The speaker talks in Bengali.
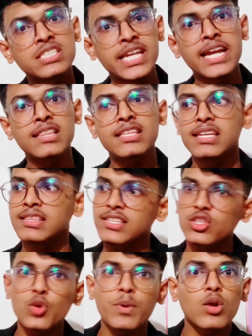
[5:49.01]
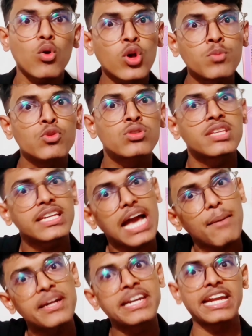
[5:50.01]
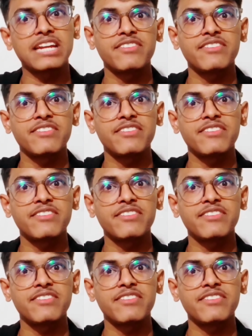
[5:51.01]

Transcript: শেয়ার দিয়ে দ্বিতীয়বার ওর মুখ থেকে আবার